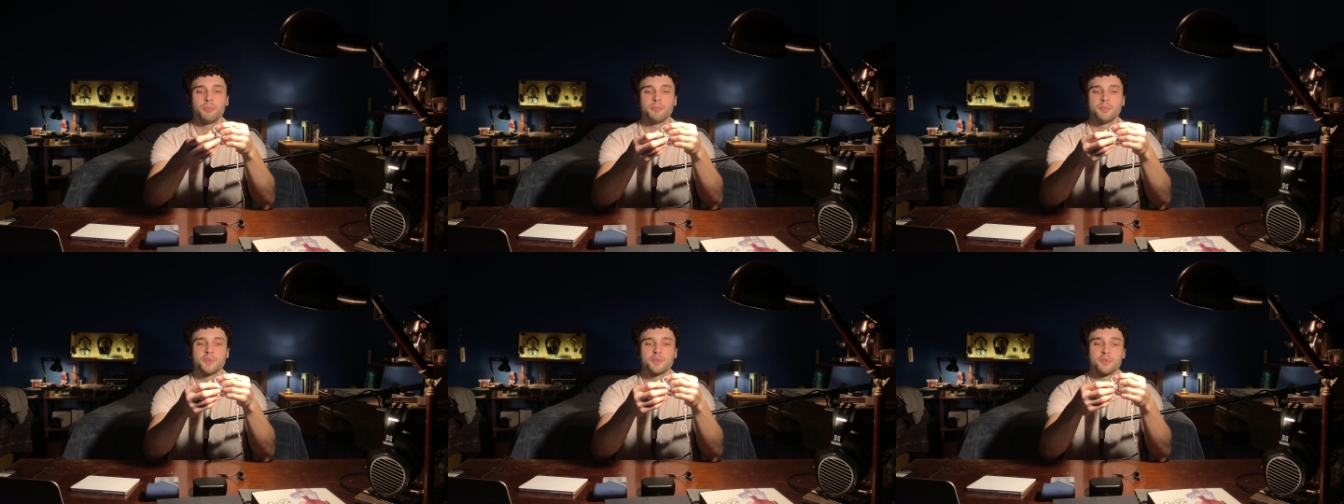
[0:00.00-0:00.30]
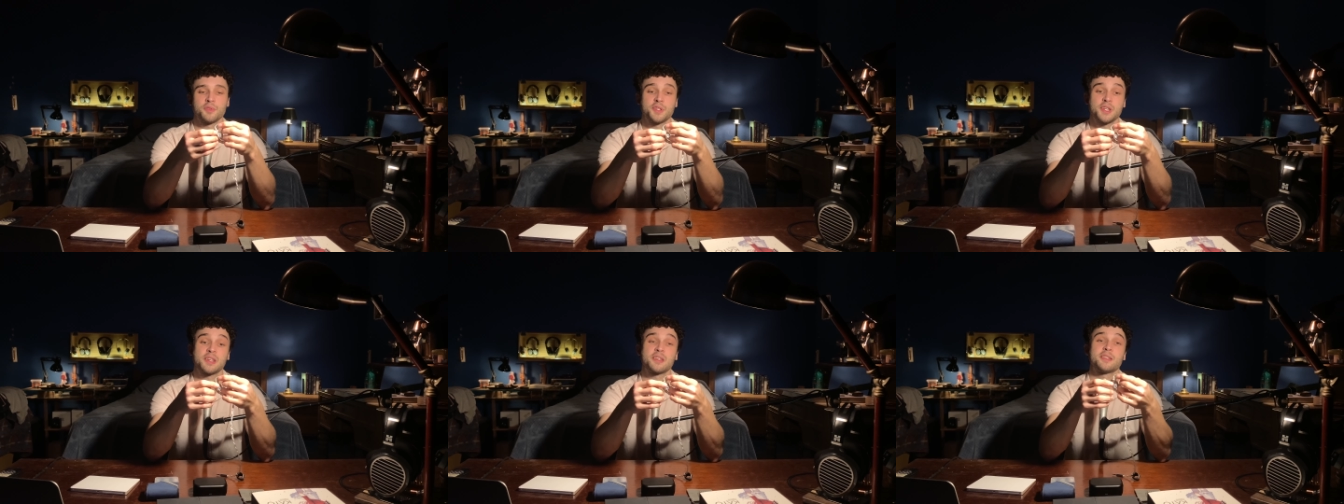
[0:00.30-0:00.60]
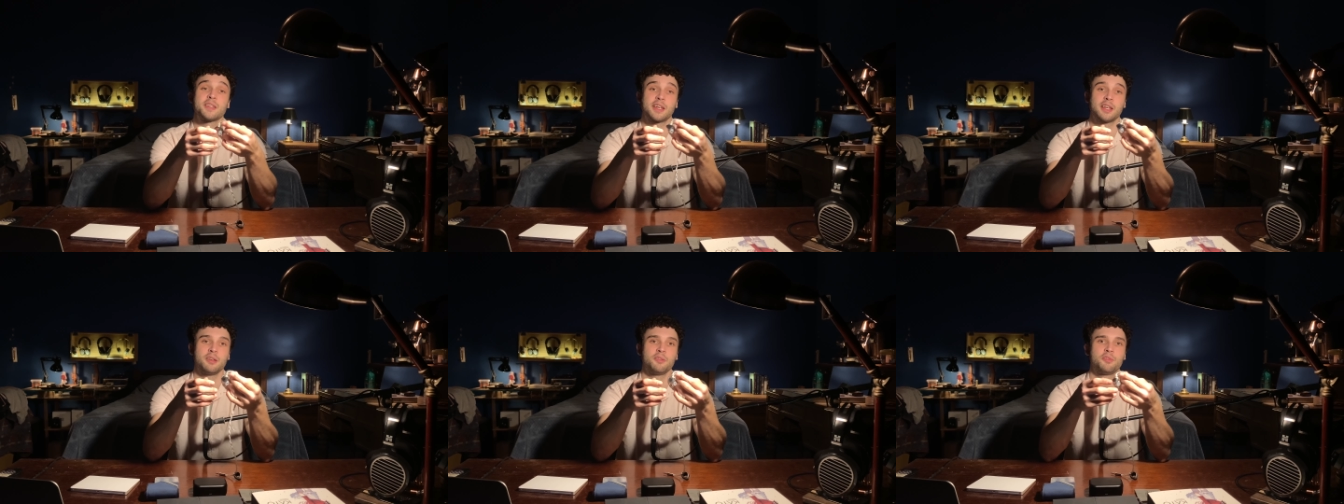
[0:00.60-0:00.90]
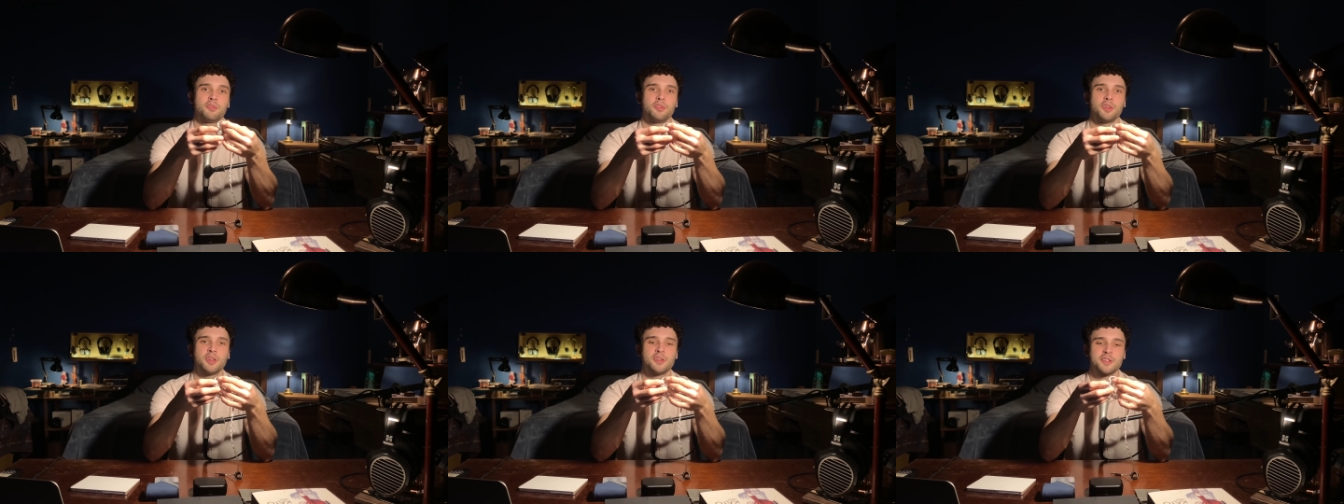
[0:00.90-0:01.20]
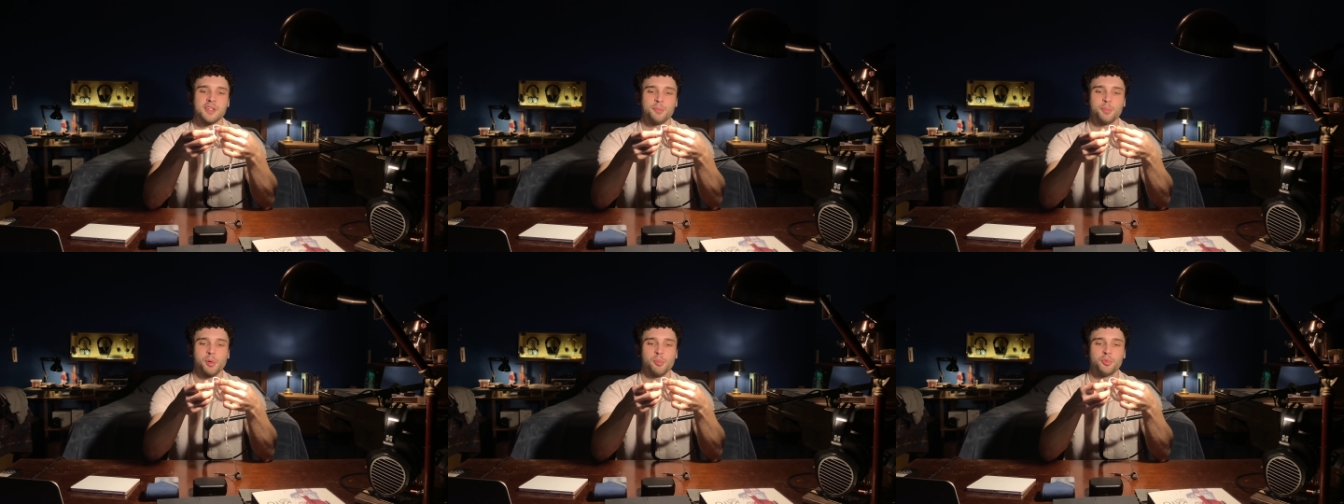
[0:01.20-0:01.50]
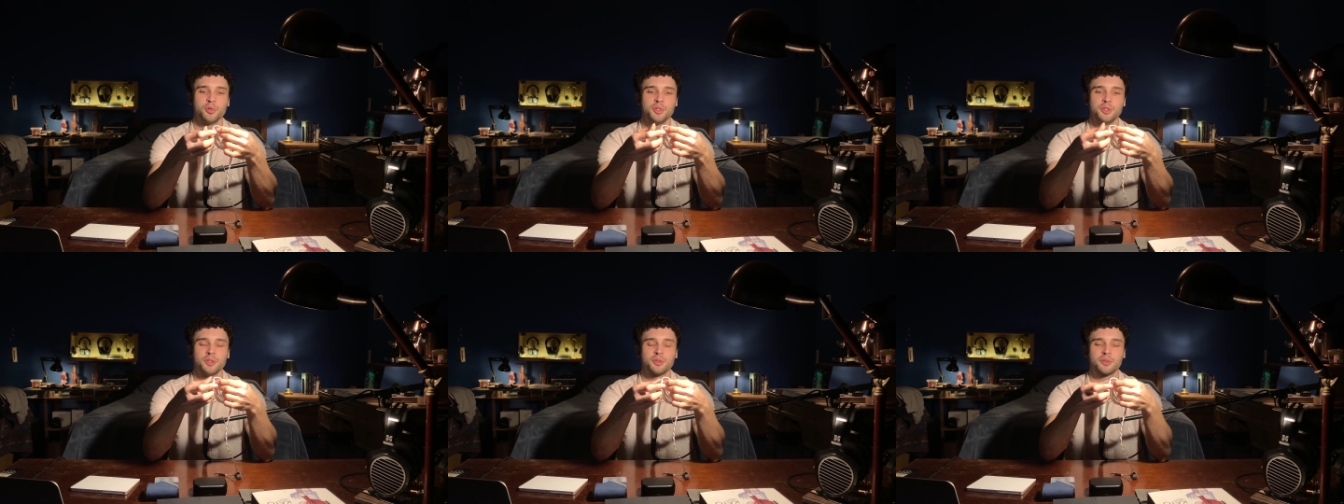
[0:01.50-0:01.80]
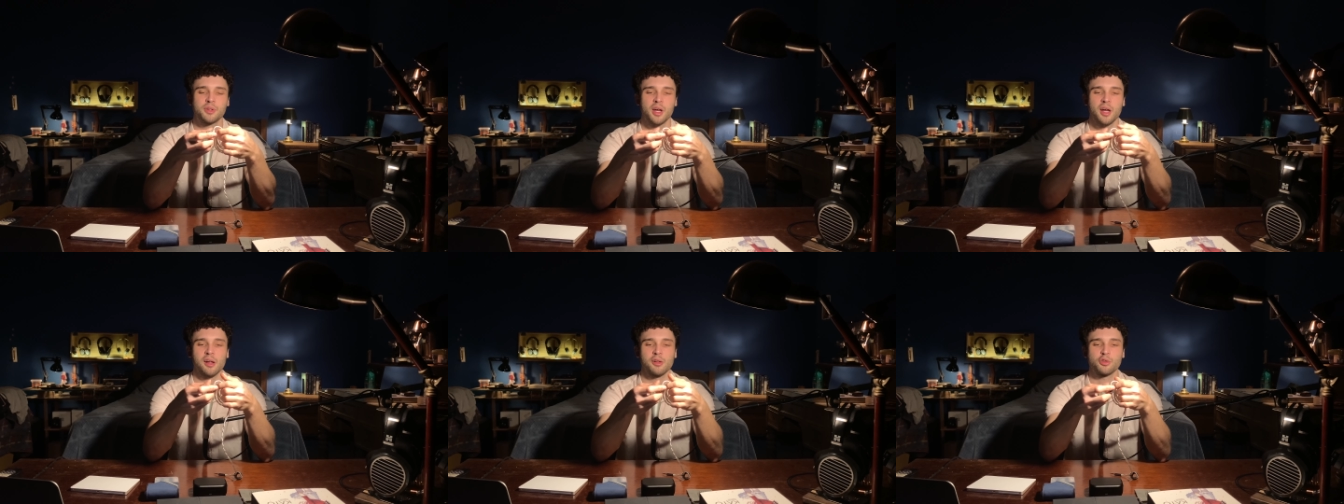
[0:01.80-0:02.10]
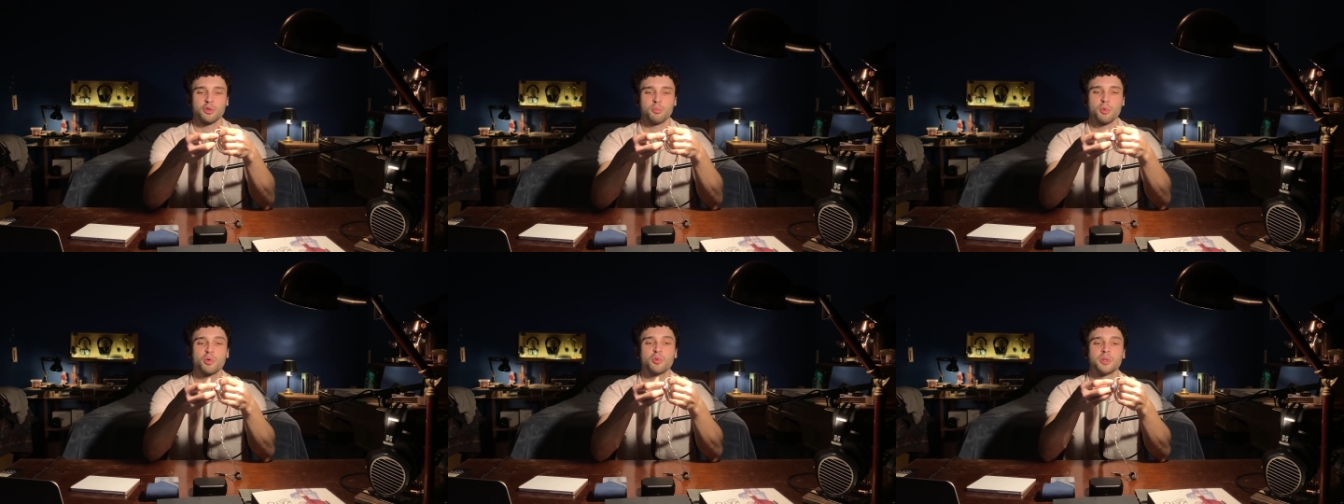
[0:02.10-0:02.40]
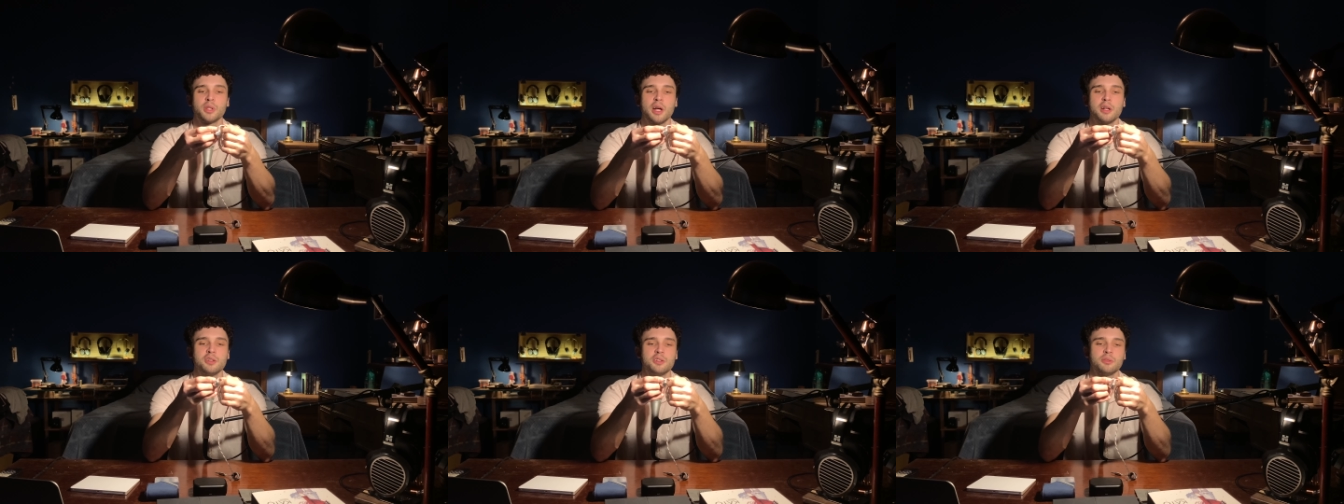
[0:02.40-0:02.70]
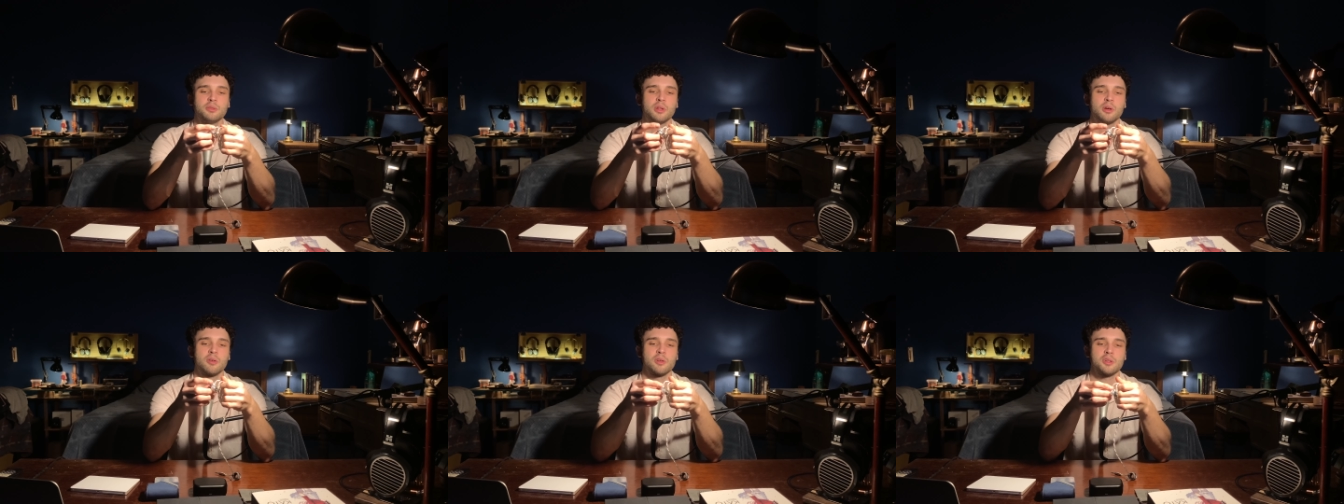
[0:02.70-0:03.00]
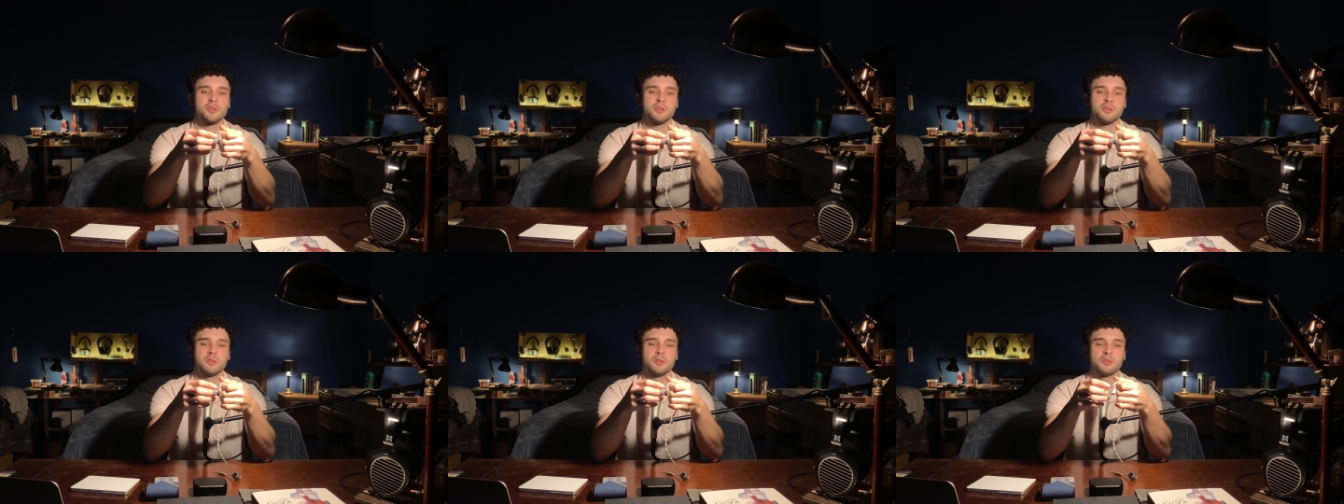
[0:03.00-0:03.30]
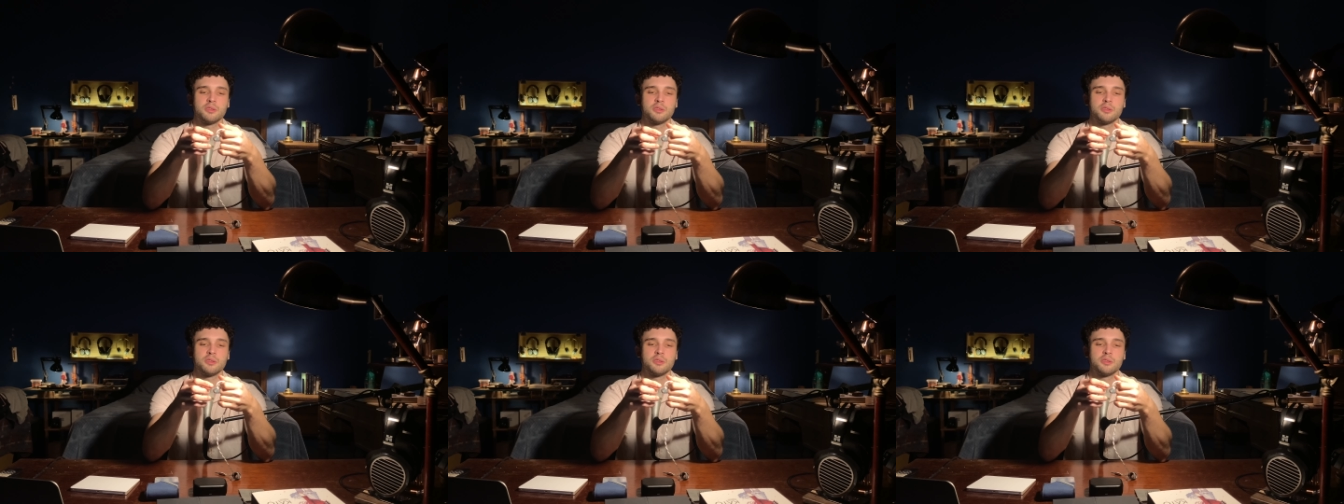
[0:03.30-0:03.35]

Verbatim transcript: se você quiser que ele fique sempre bonito, cara, toma cuidadinho na hora de,